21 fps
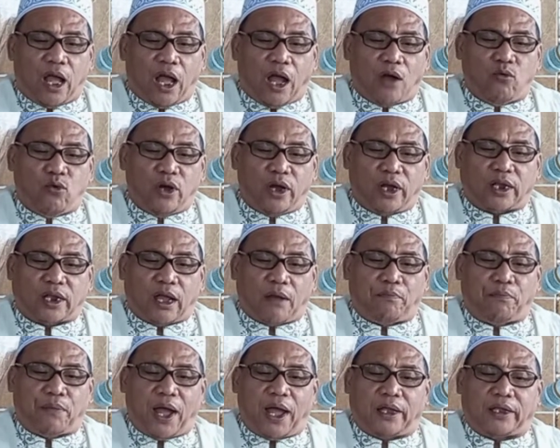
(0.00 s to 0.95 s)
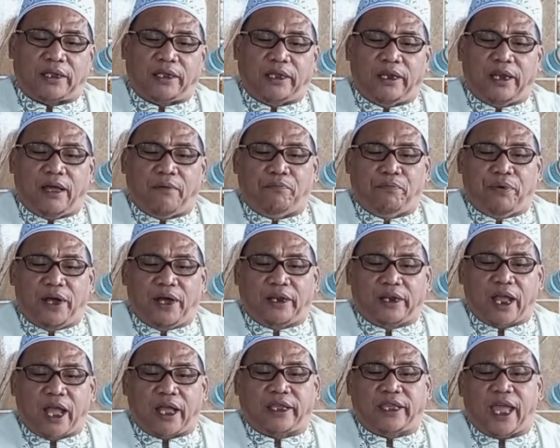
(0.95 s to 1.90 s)
awak kapaki na
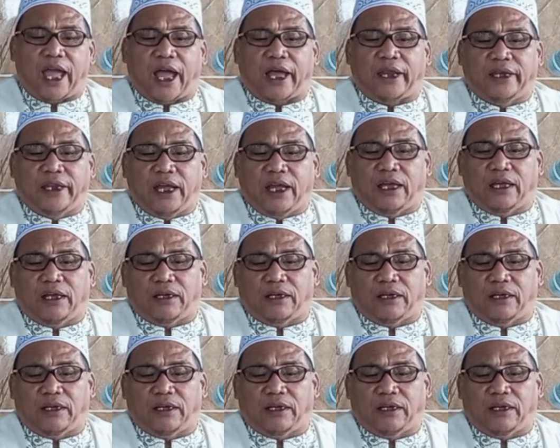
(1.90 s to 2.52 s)
barengan ki ada